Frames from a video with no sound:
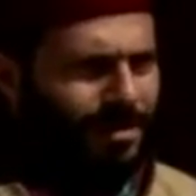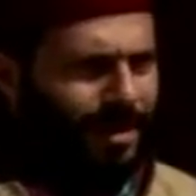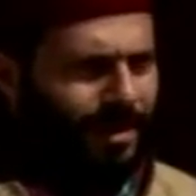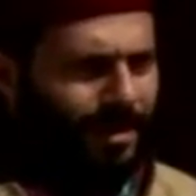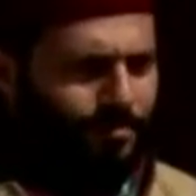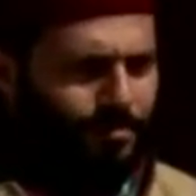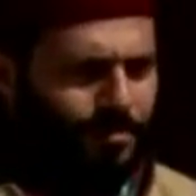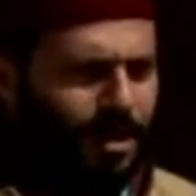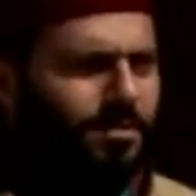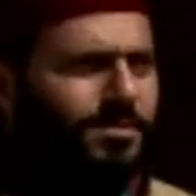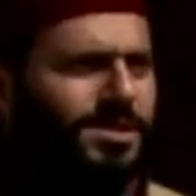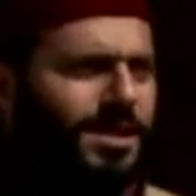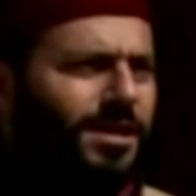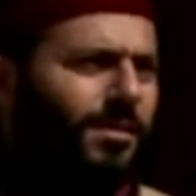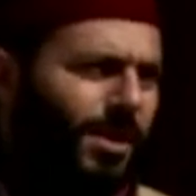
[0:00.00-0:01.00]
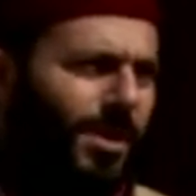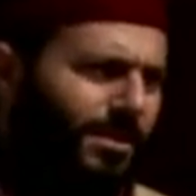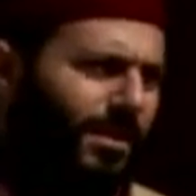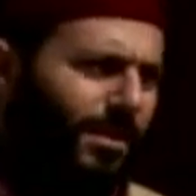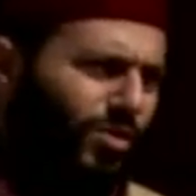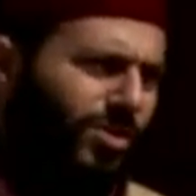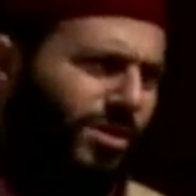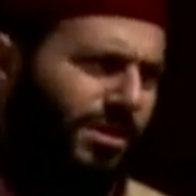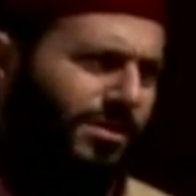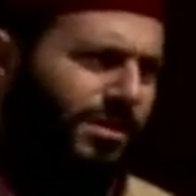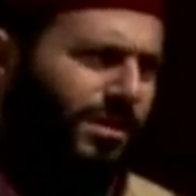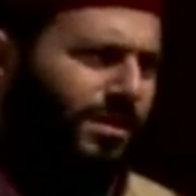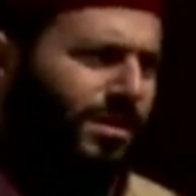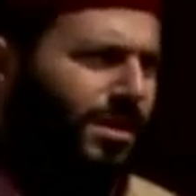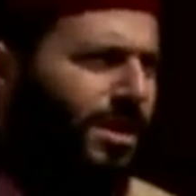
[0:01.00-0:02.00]
يعني بتلمسيها بهذا
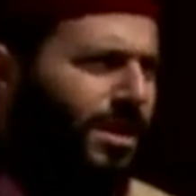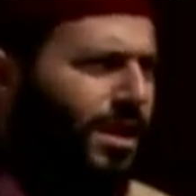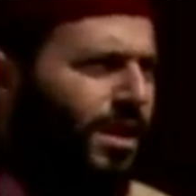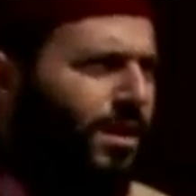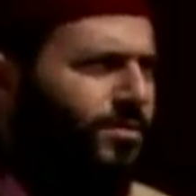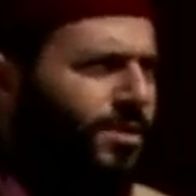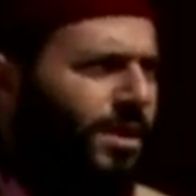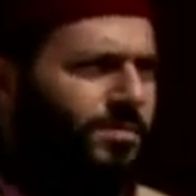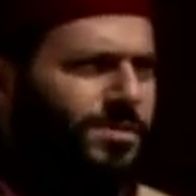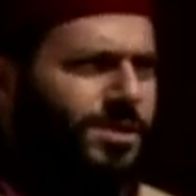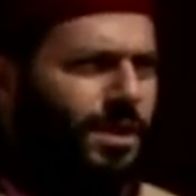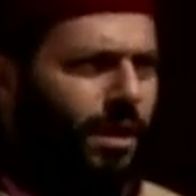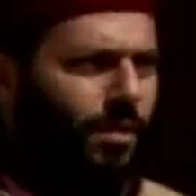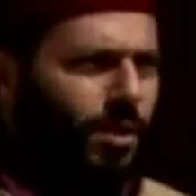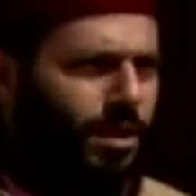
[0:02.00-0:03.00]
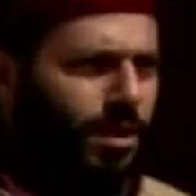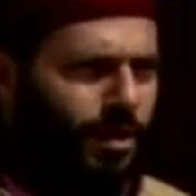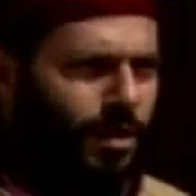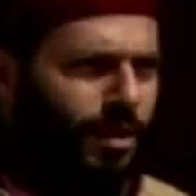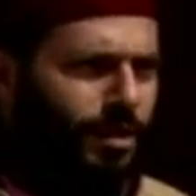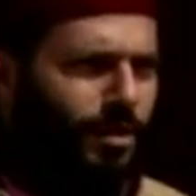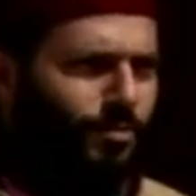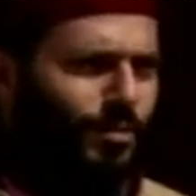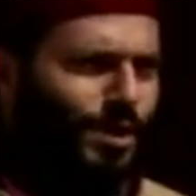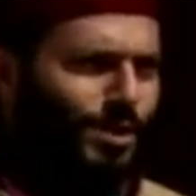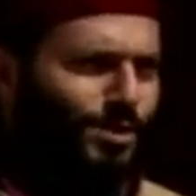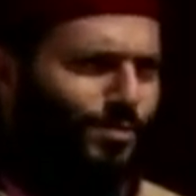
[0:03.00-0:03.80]
المسلسل بتلمسي القبضيات